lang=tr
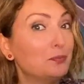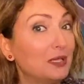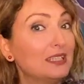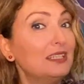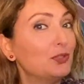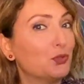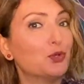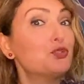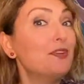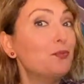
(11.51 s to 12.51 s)
balık,
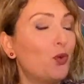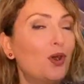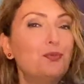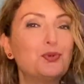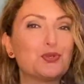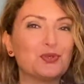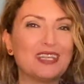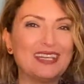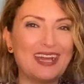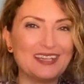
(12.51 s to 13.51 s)
koç ve boğa
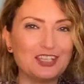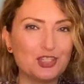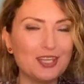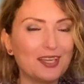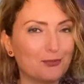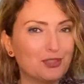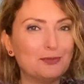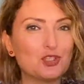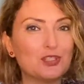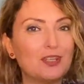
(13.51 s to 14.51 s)
burcunda ilerleyecek.
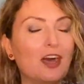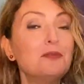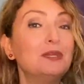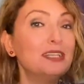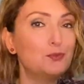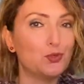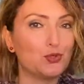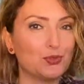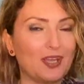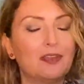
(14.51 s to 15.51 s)
Hafta başında ay balık
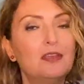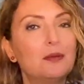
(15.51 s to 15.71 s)
burcunda.